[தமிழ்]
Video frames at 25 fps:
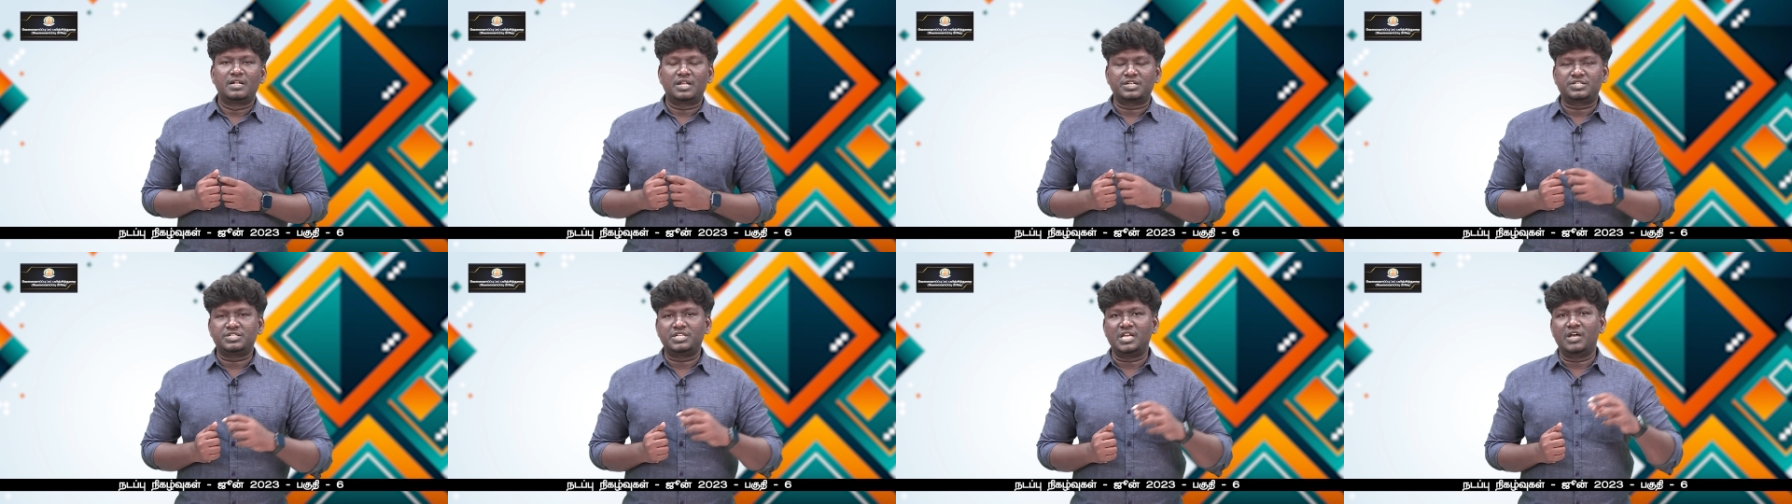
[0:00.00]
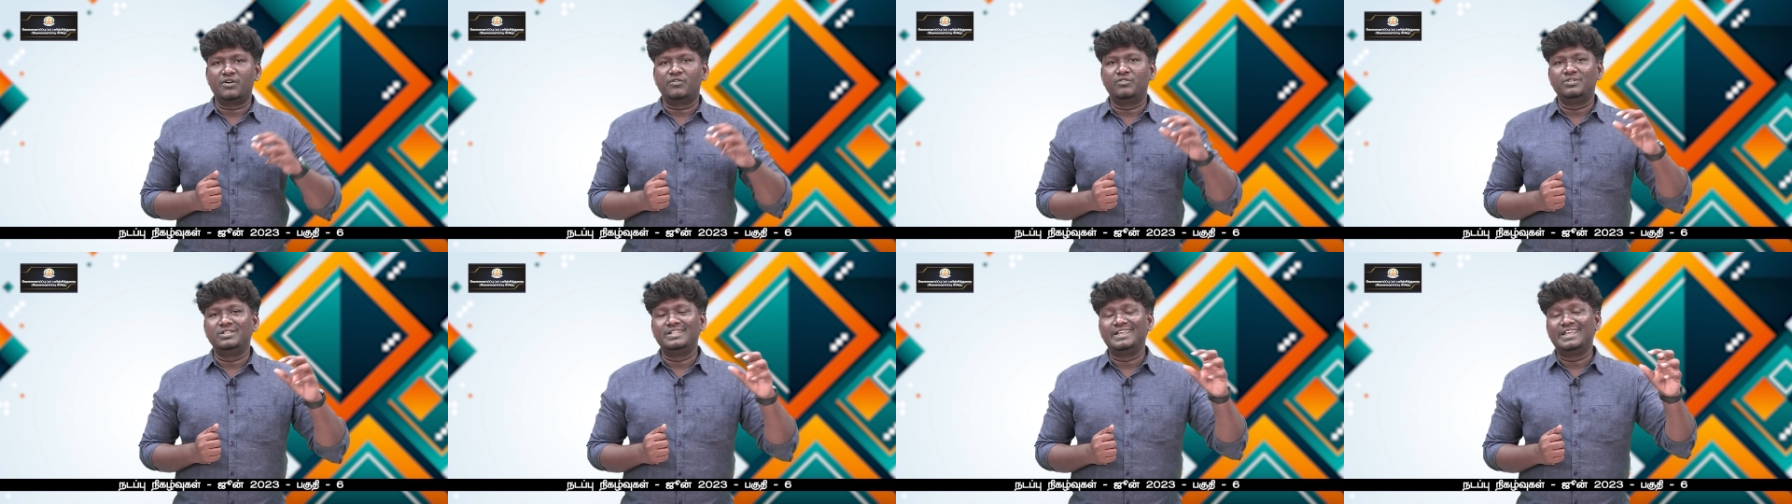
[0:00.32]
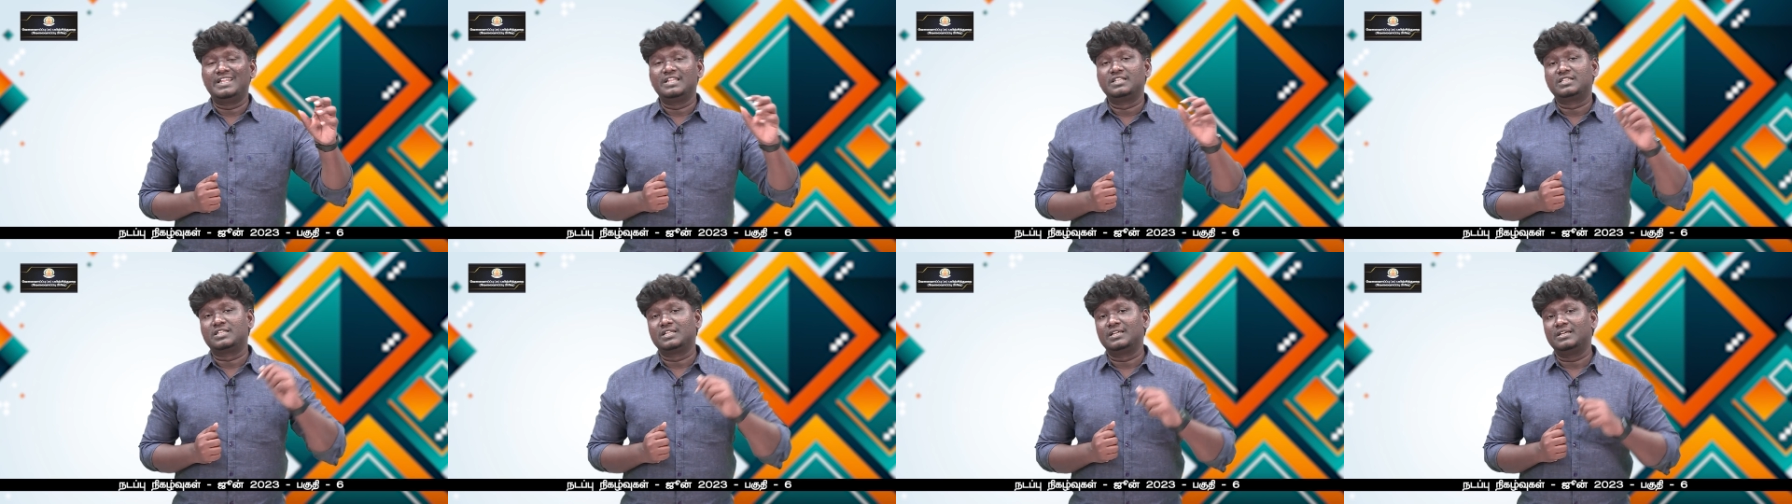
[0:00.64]
ரஷ்யாவை வந்து
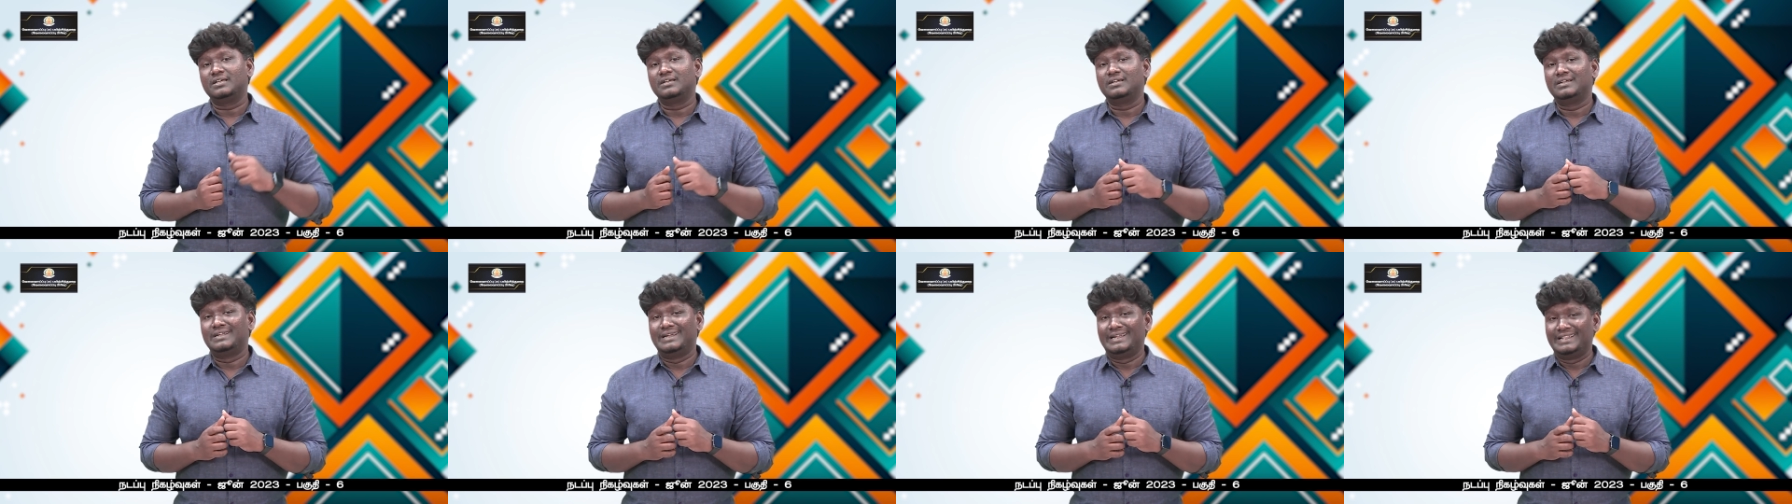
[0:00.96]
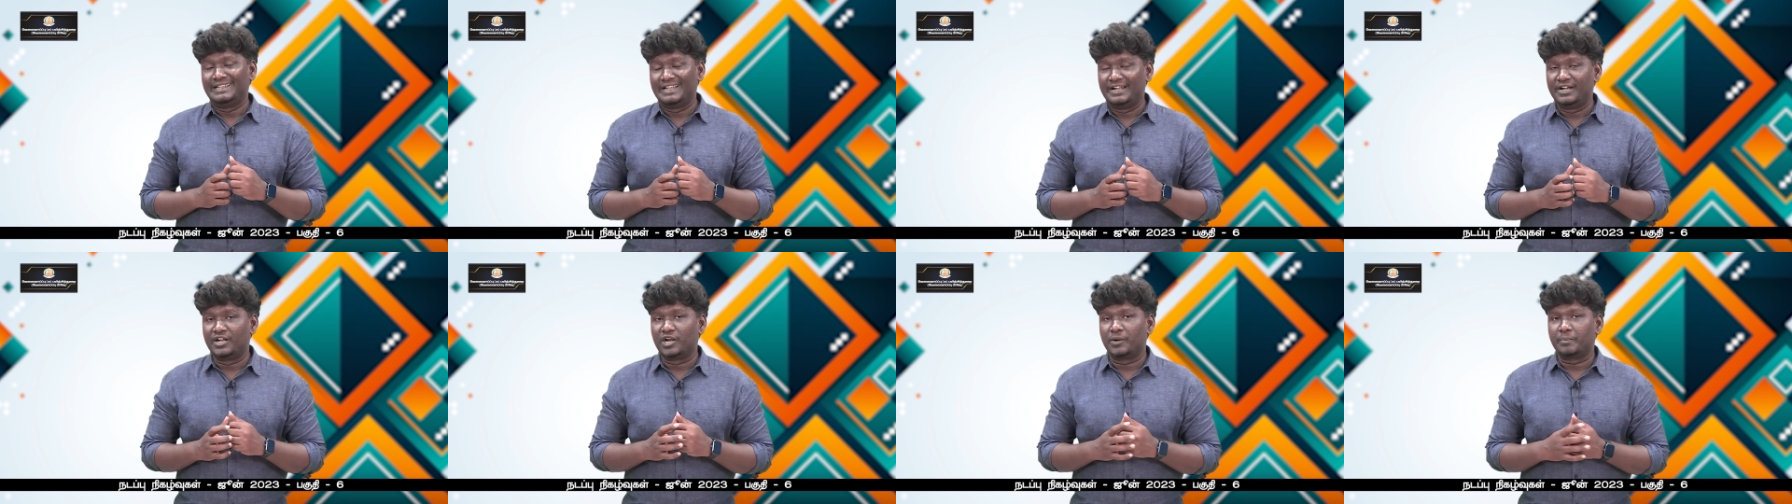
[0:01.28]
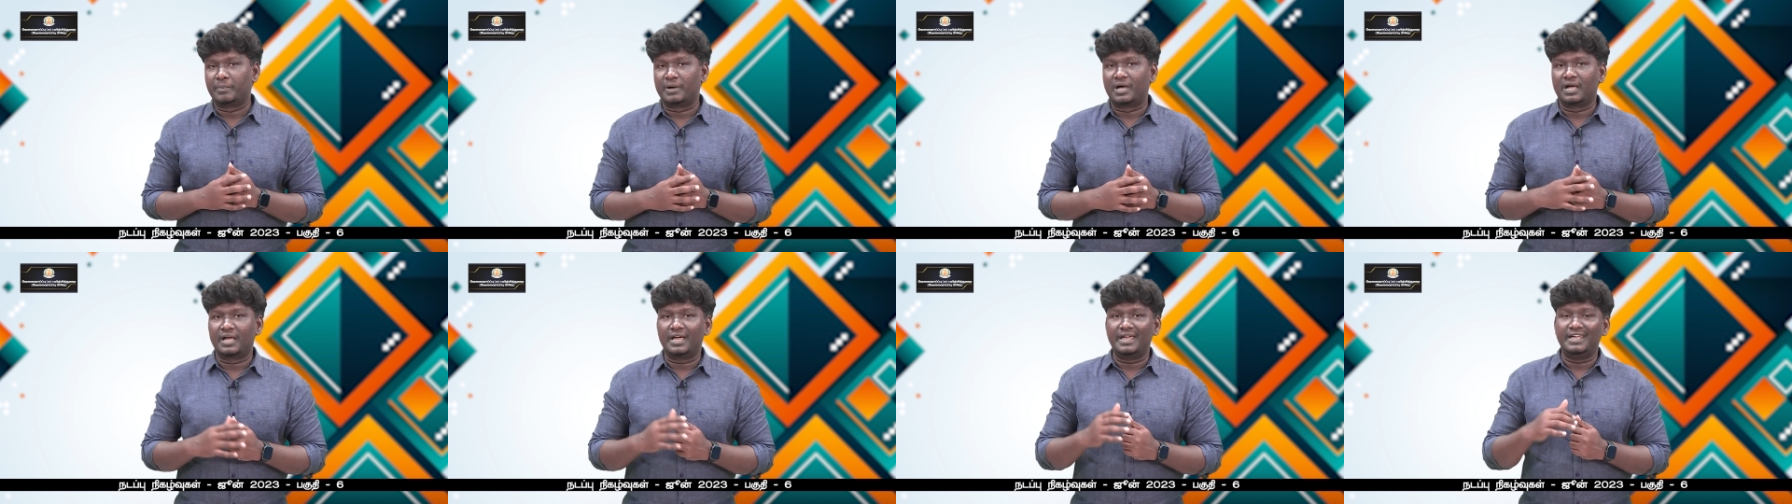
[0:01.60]
எதிர்த்து
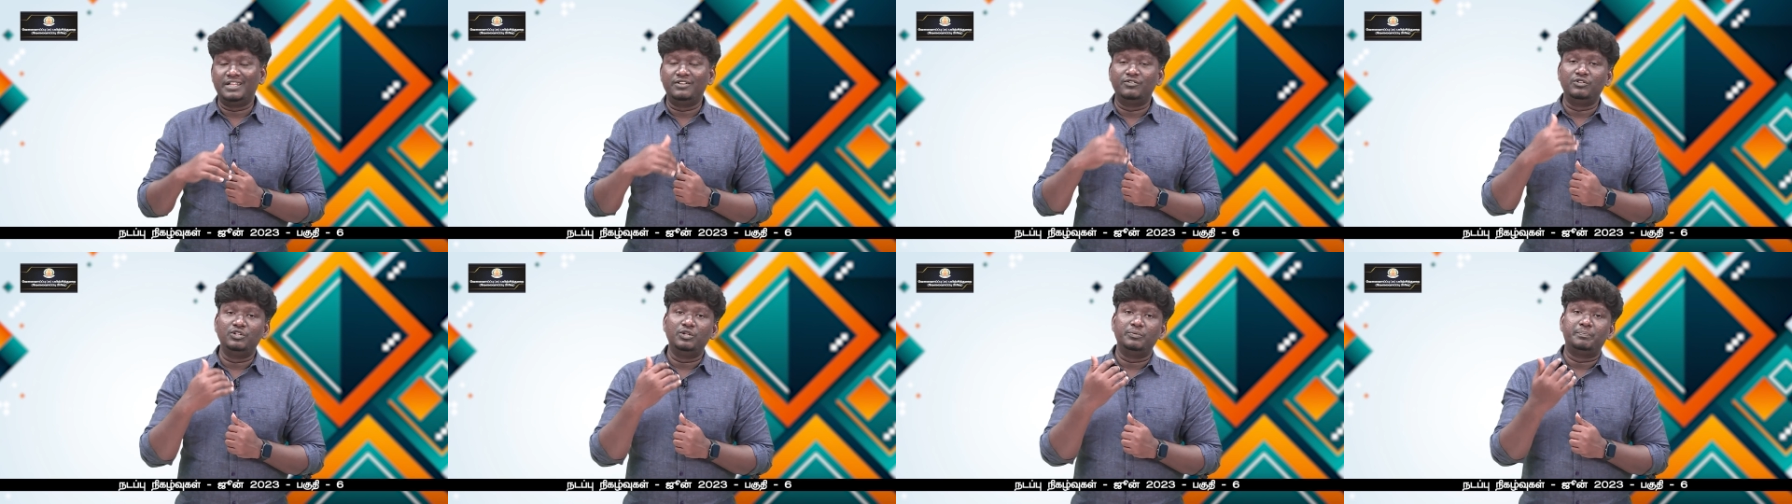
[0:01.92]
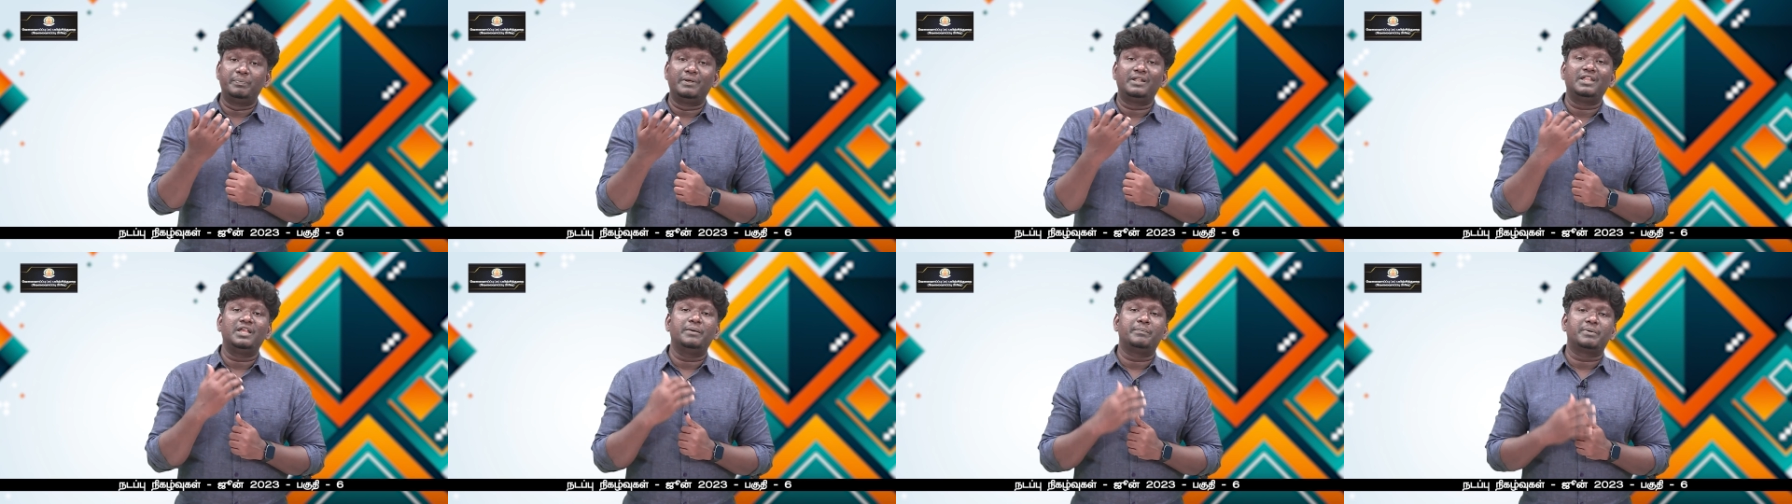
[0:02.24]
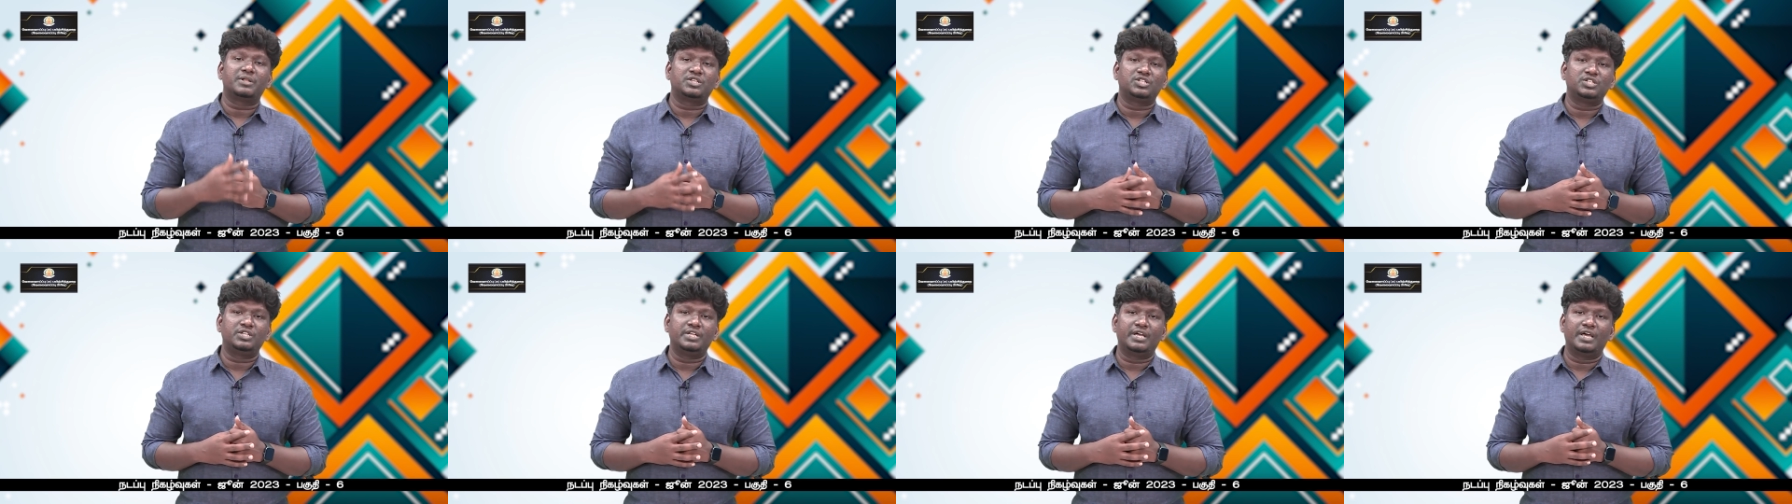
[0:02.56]
நின்றுருப்பாங்க இது வந்து பெரிய
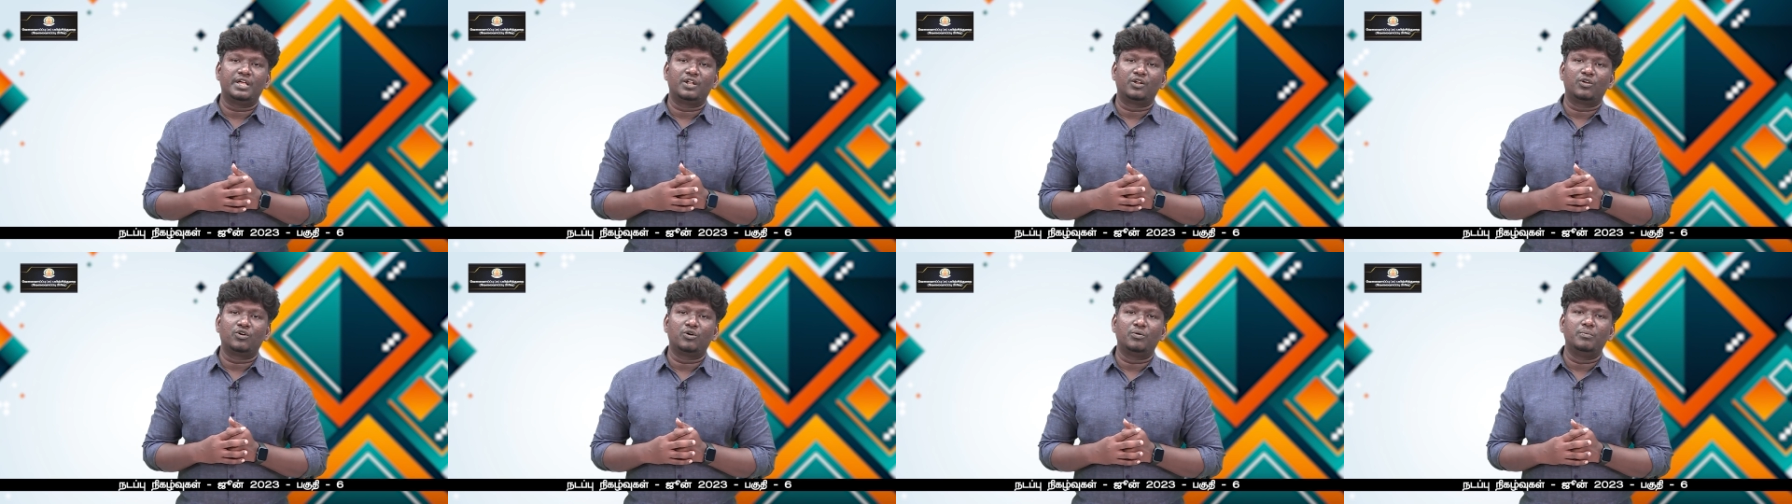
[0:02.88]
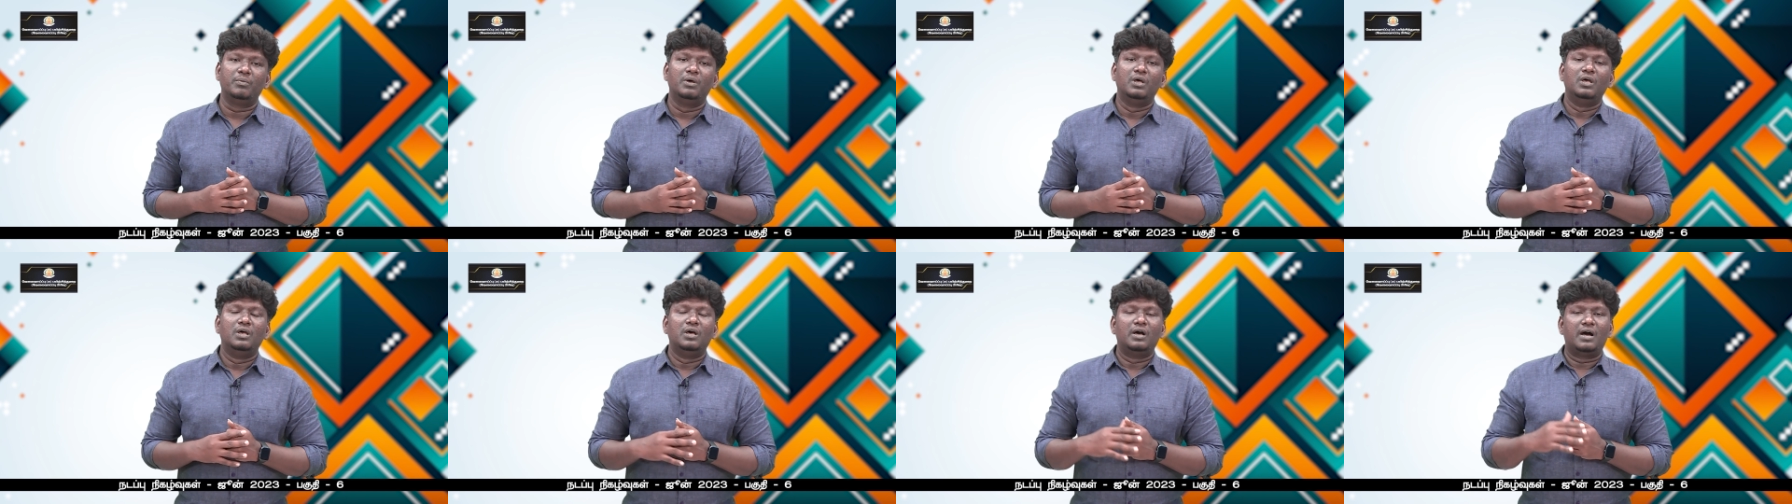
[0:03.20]
பிரச்சனையாக இருக்கும்